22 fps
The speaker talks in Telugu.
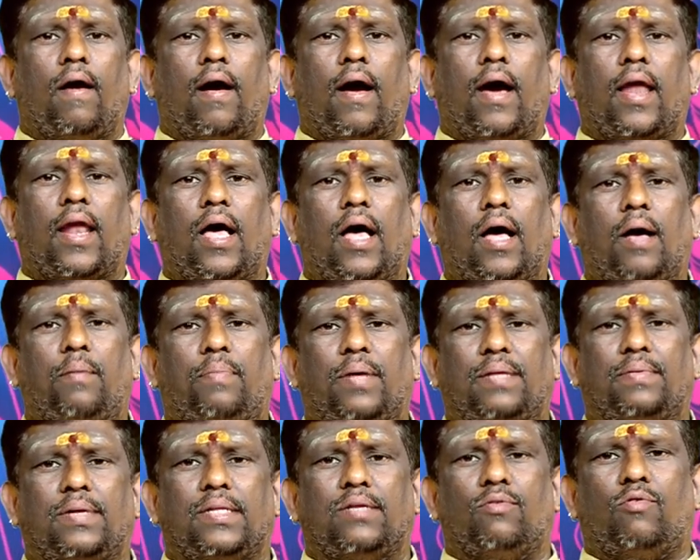అలా పెద్ద
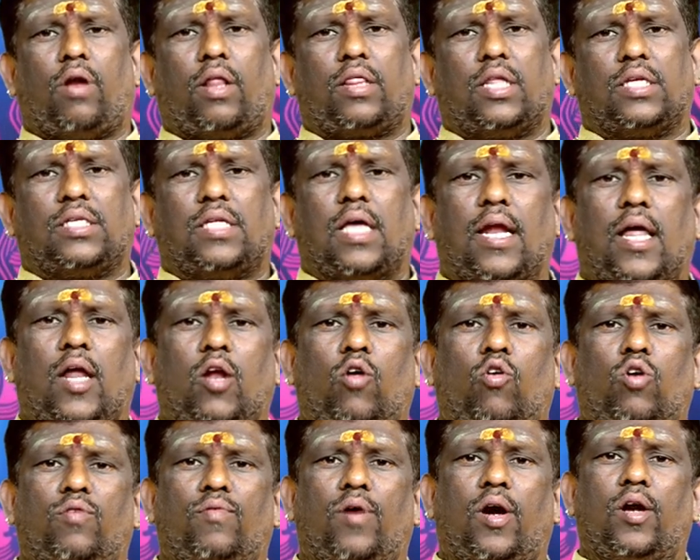పెద్ద ఉన్నత స్థానాల్లో
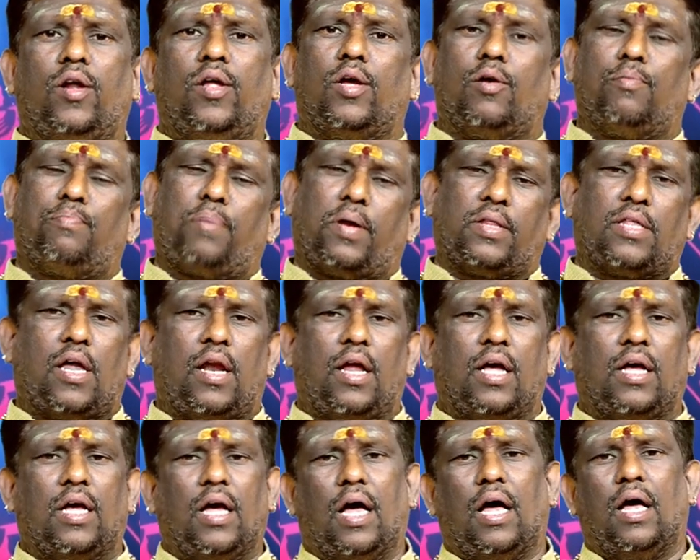ఉన్నవాళ్ళు
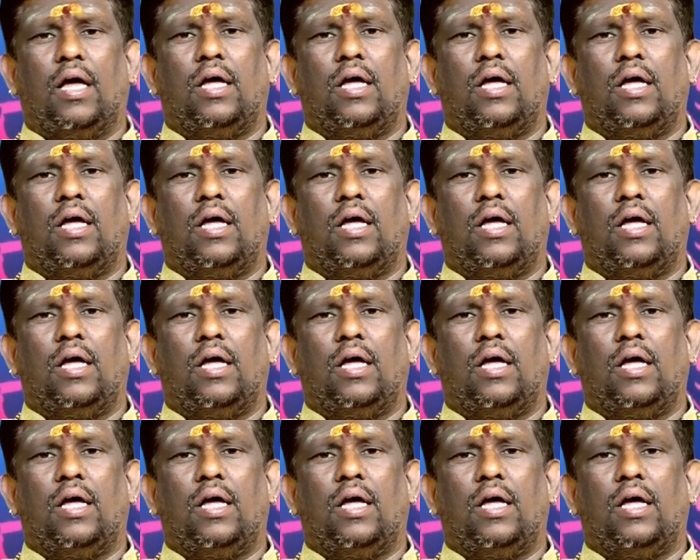ప్రధానంగా